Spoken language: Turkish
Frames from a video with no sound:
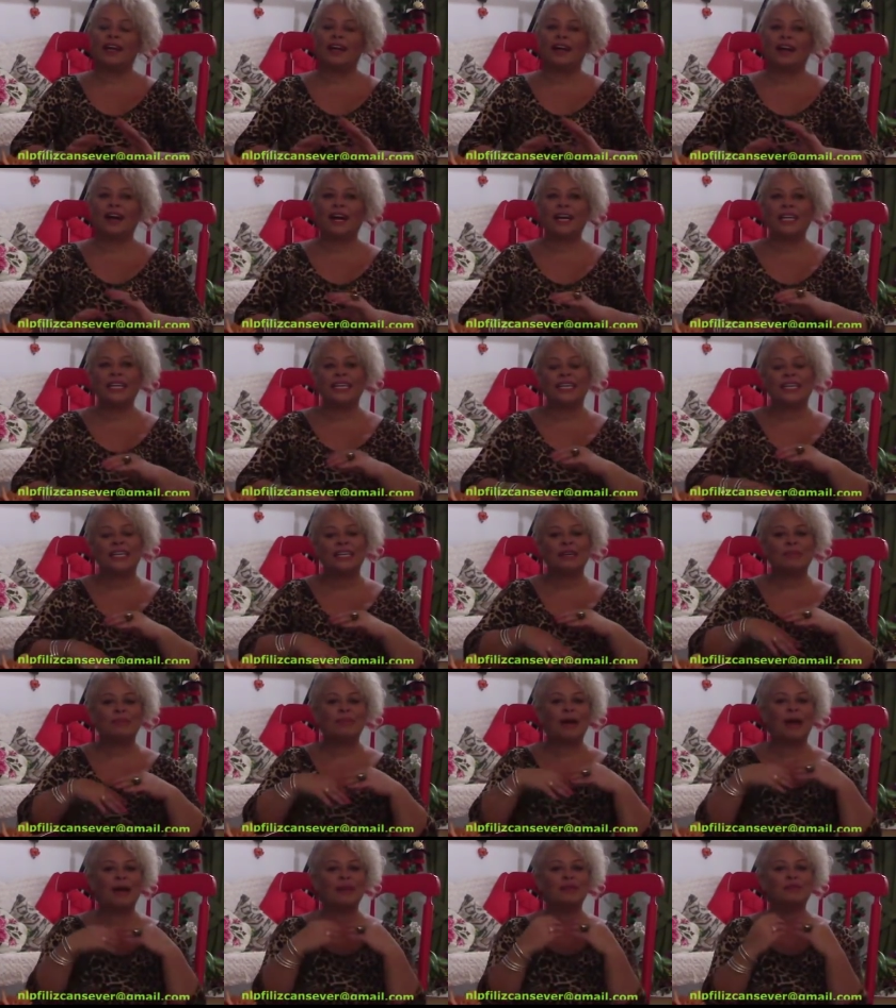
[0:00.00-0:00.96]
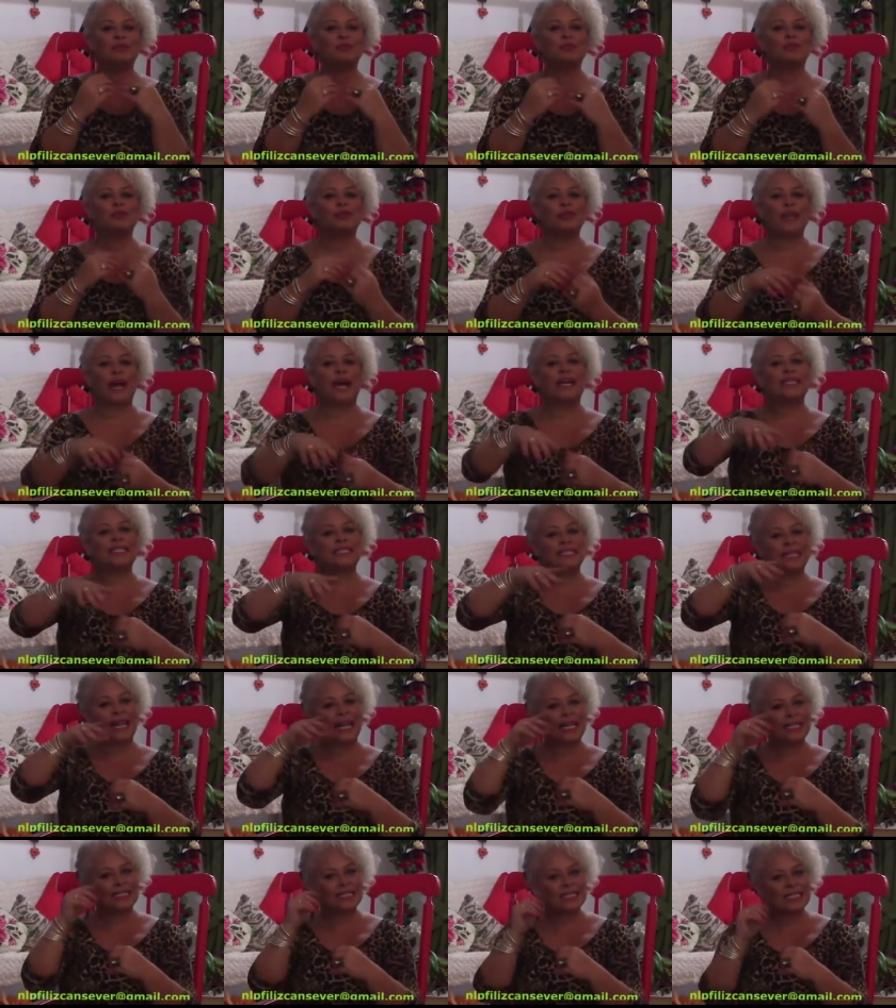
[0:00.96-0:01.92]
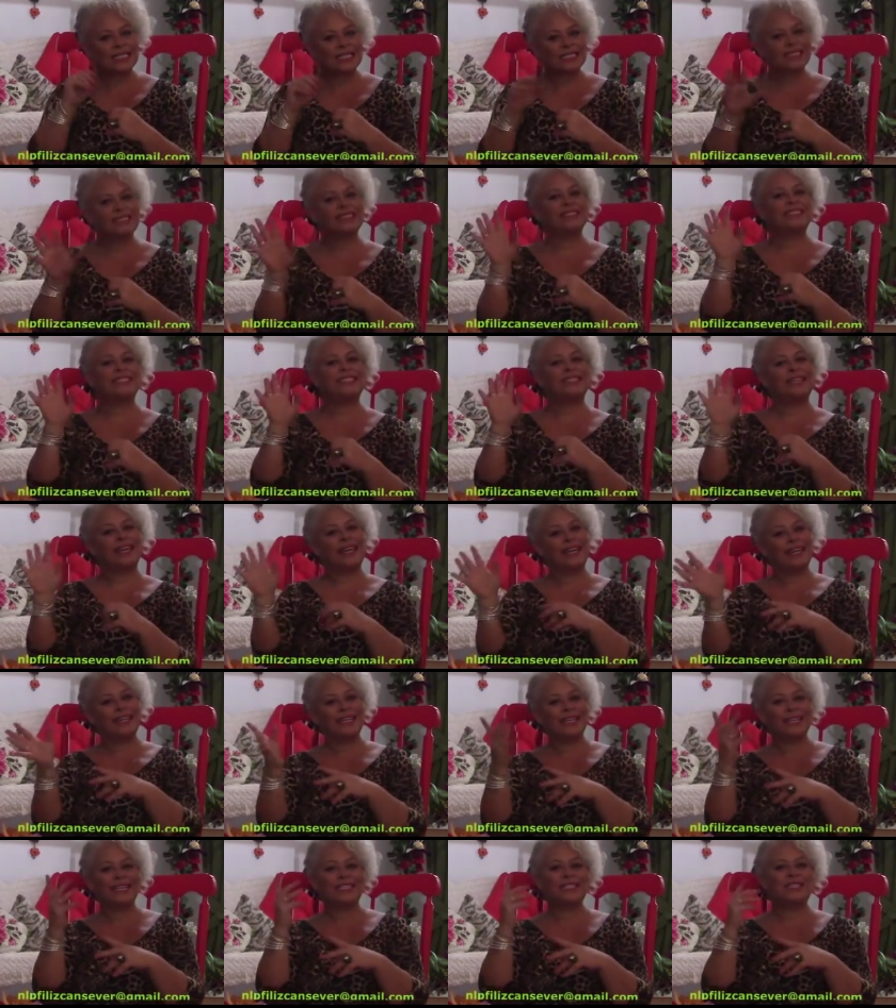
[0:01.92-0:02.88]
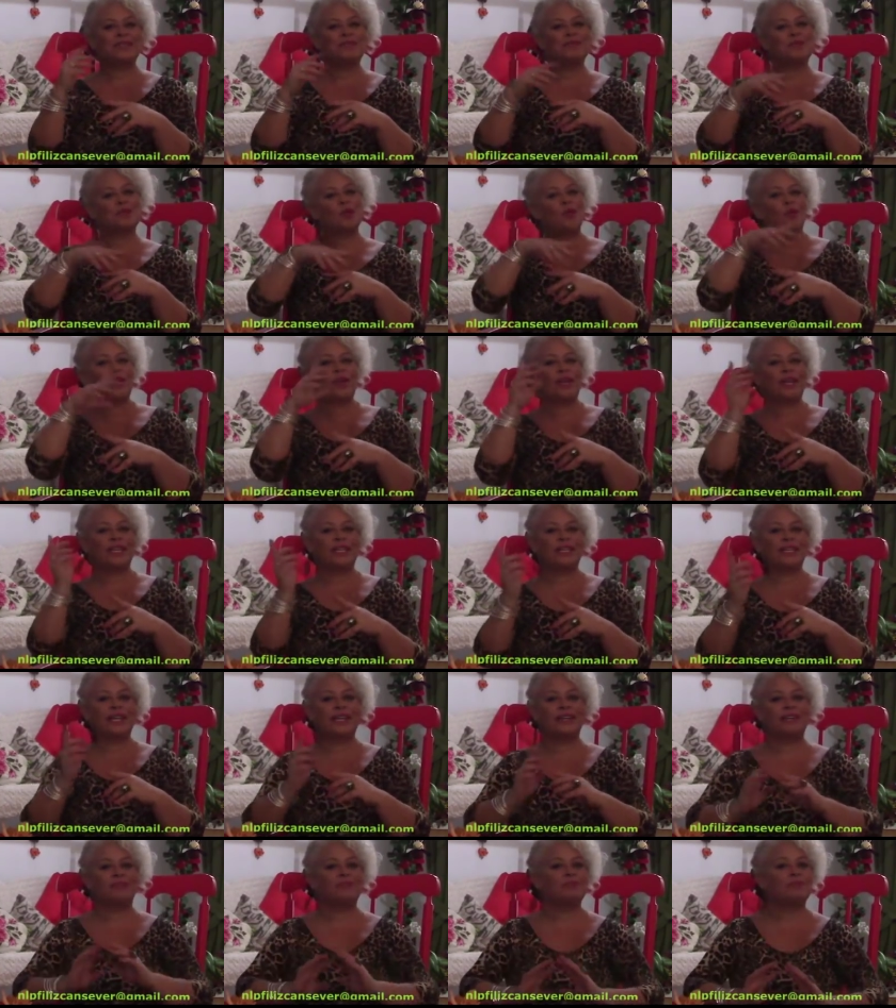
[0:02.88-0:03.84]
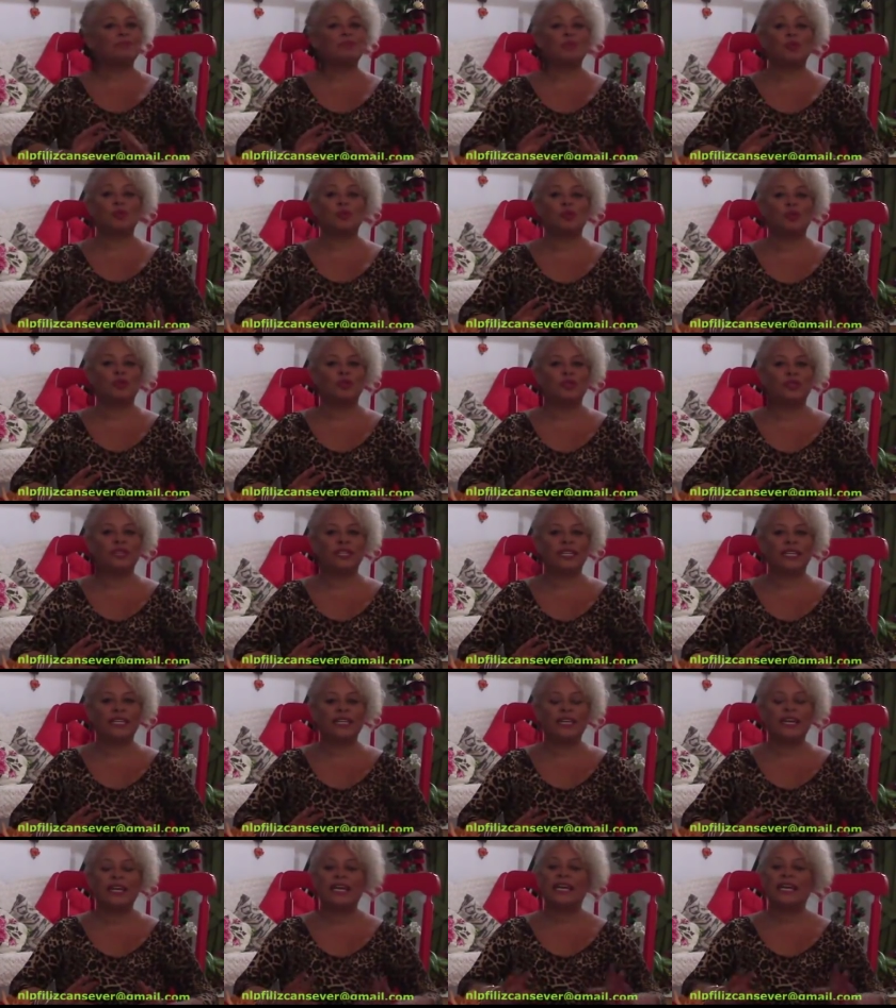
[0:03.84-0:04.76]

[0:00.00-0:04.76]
Hani ben bu dersten işte geçeyim sonra girerim mümkün değil.